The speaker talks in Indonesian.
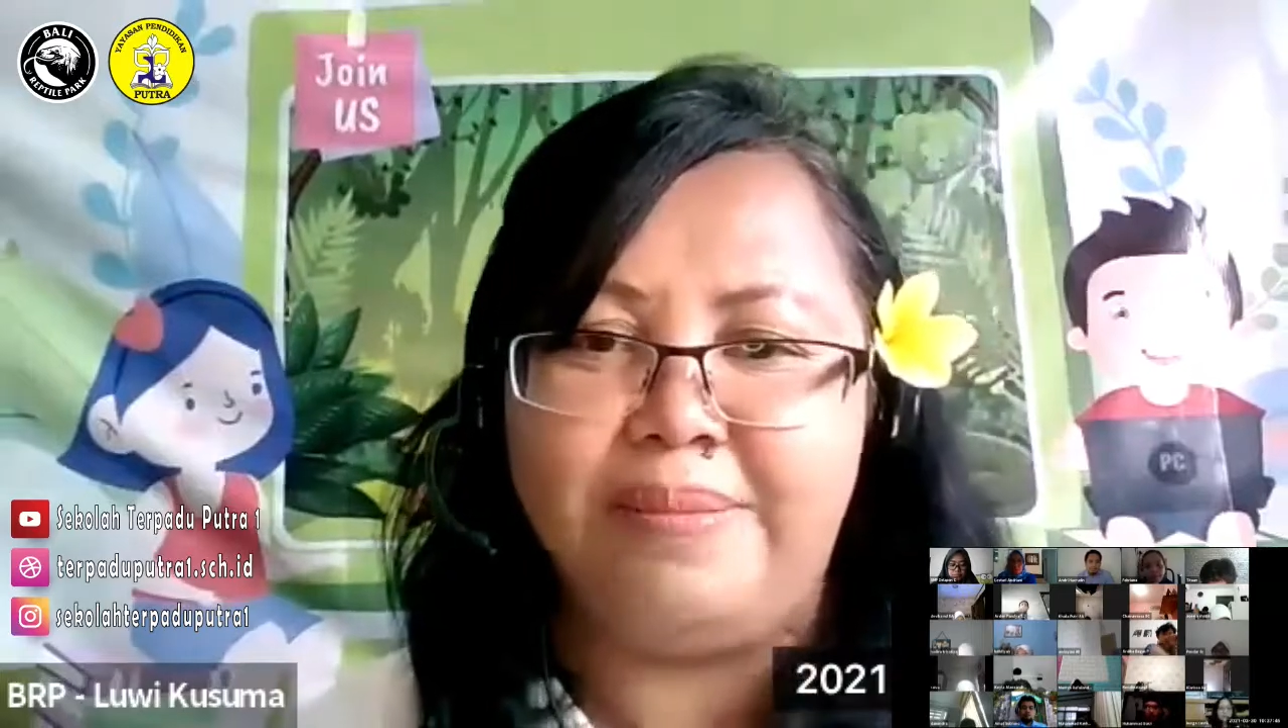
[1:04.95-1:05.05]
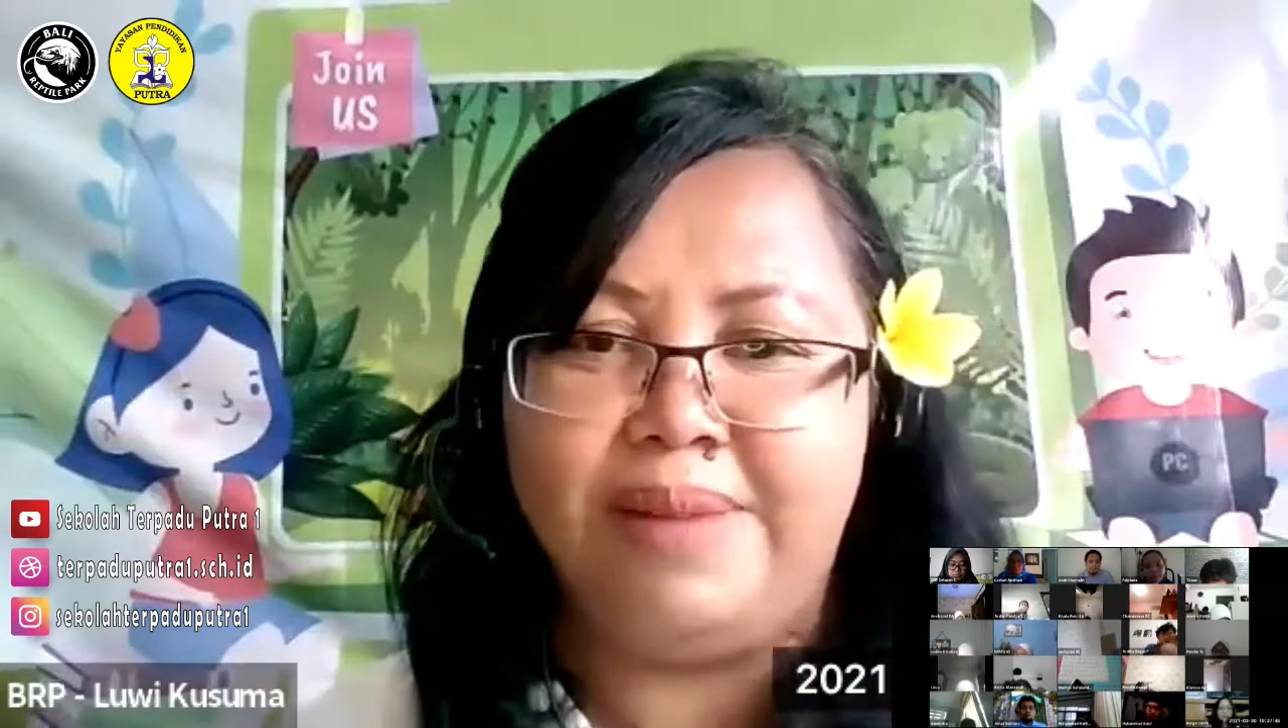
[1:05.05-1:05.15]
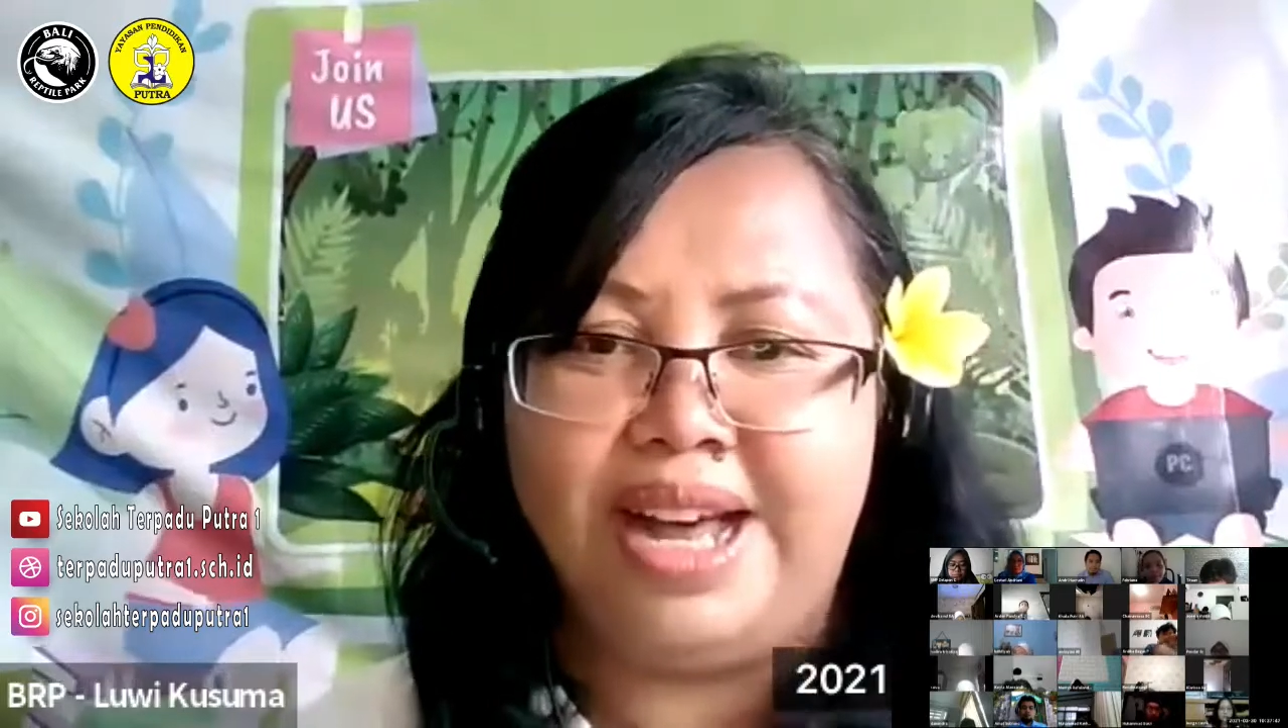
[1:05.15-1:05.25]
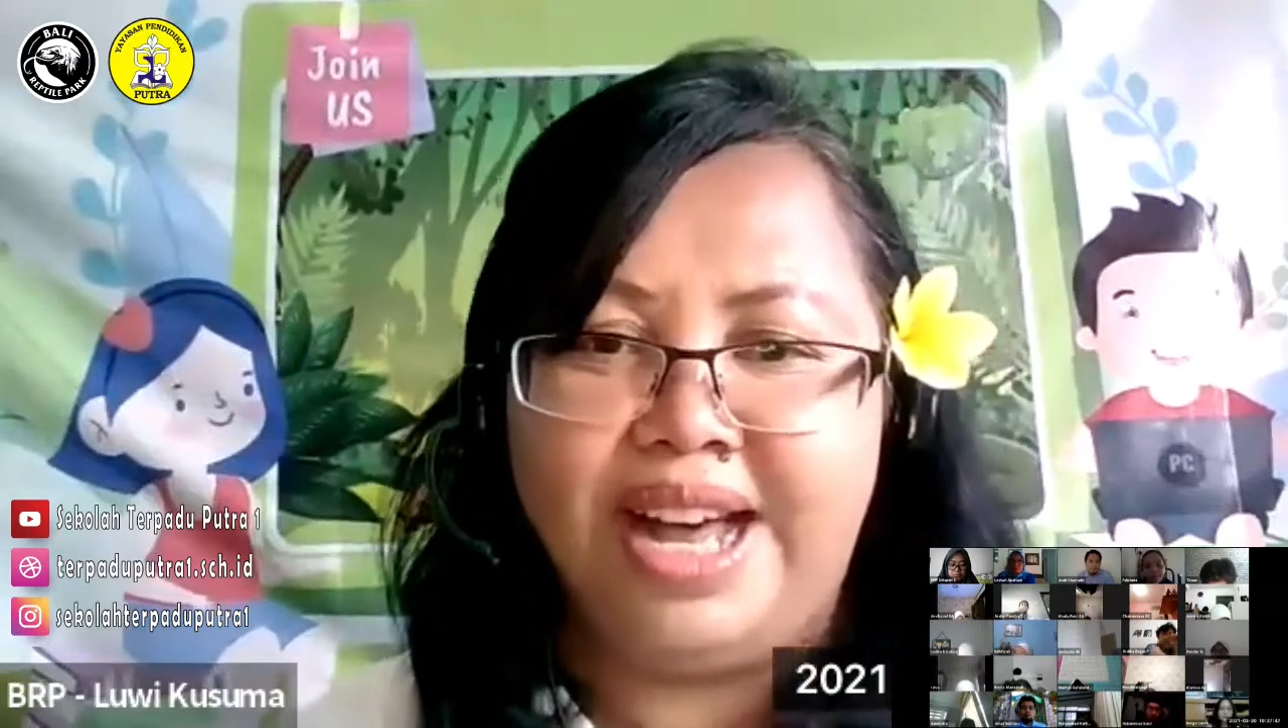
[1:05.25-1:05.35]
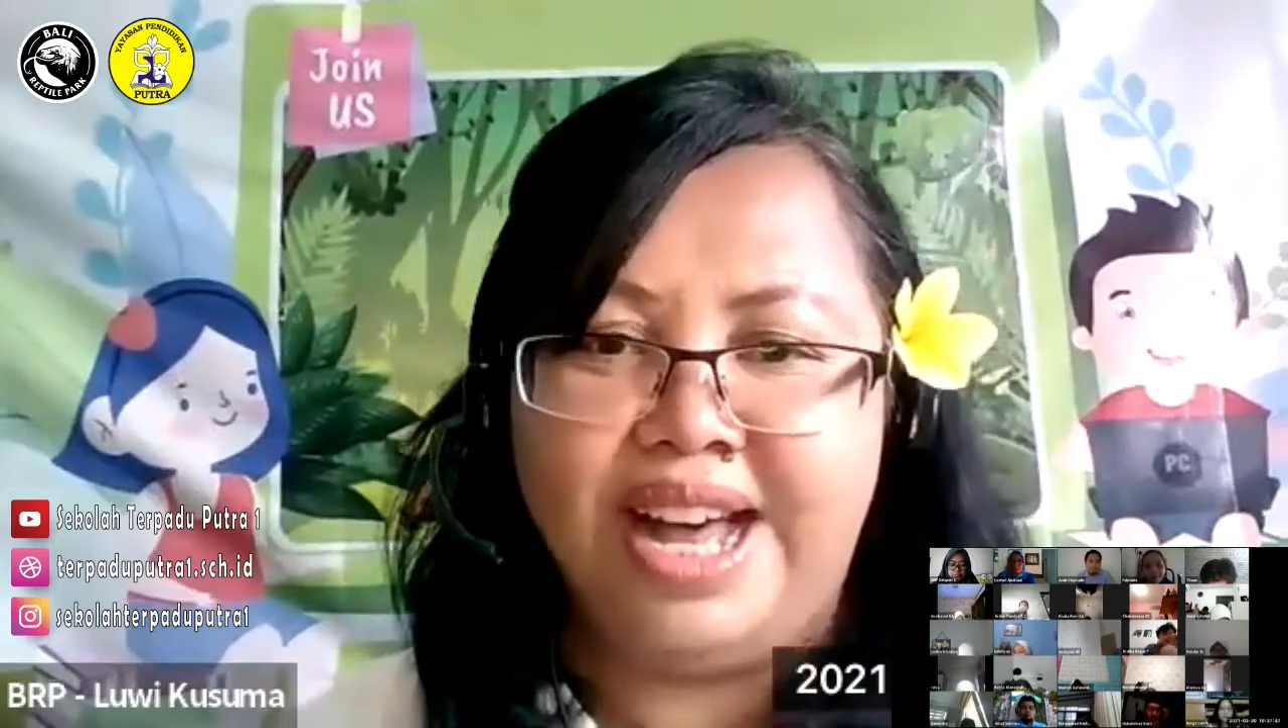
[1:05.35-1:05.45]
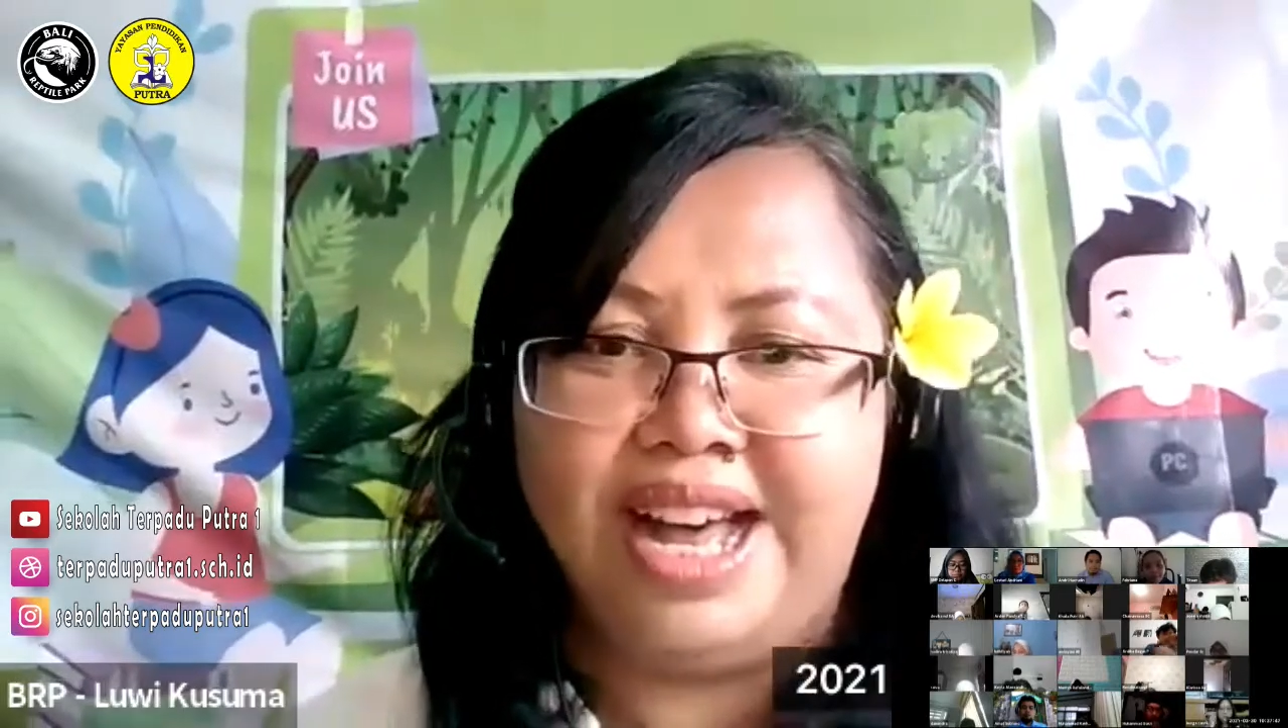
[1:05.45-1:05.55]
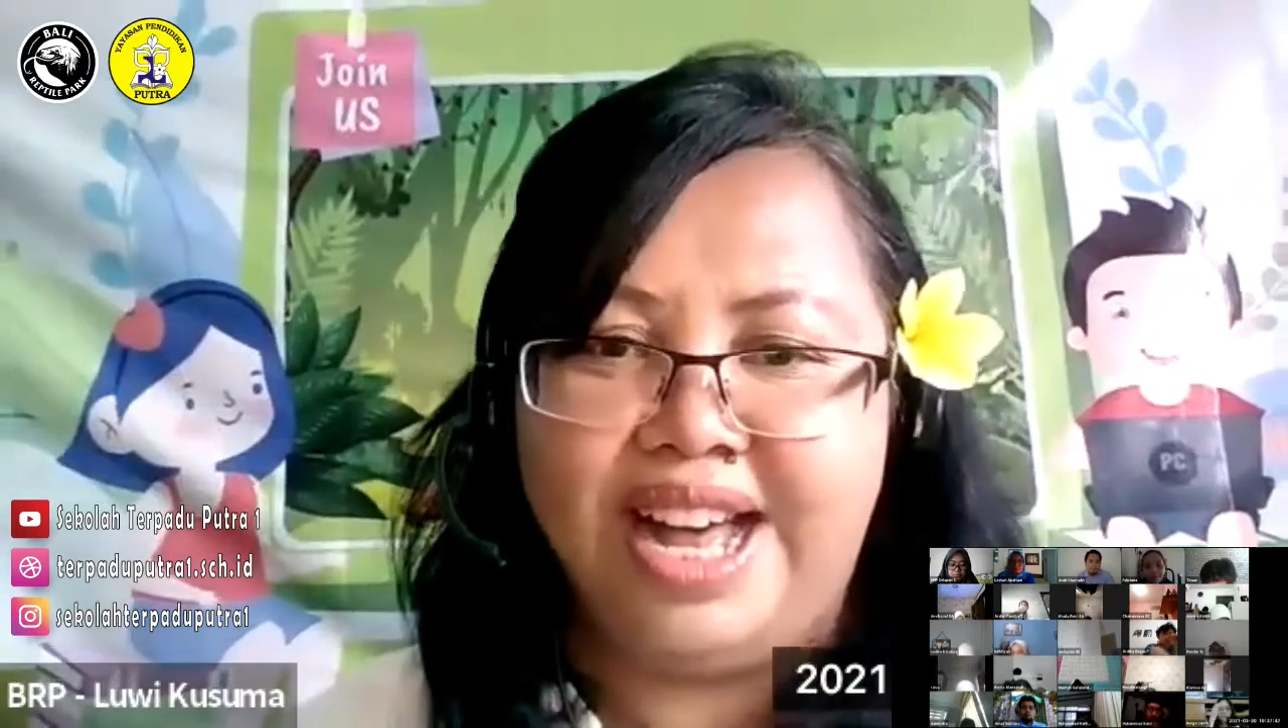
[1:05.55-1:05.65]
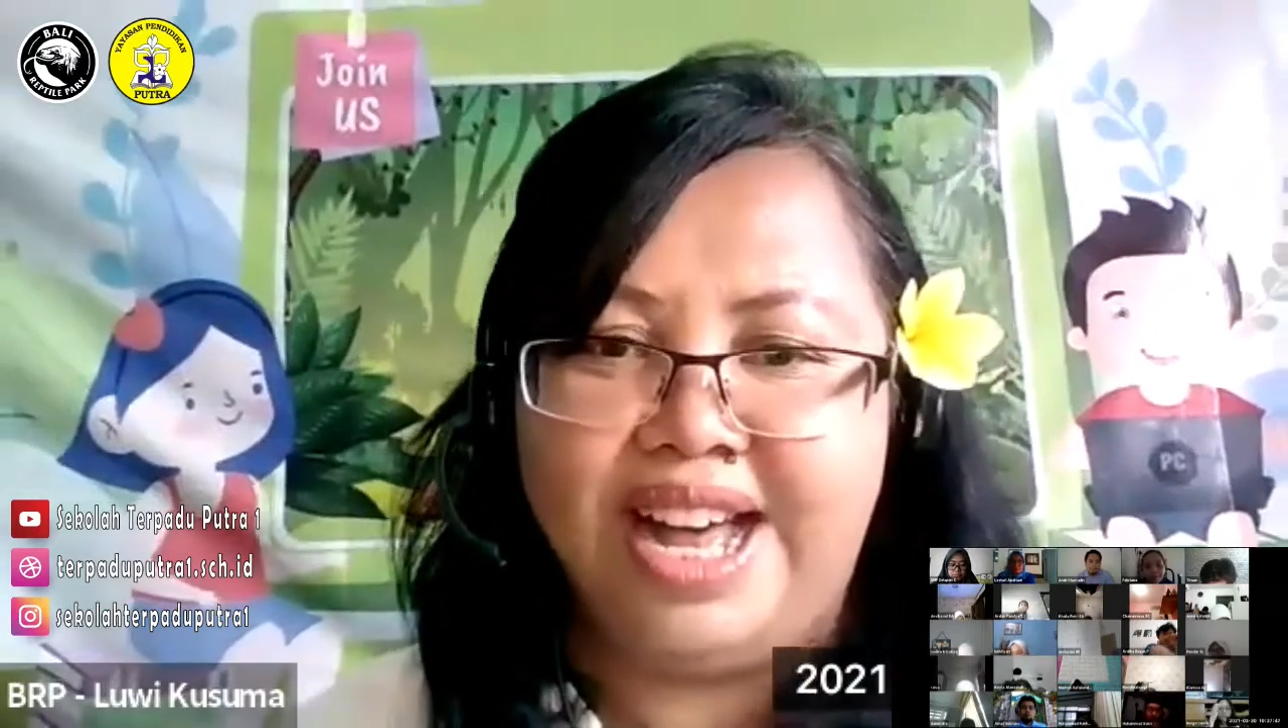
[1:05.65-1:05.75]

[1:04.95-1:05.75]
apa pagi. kabar?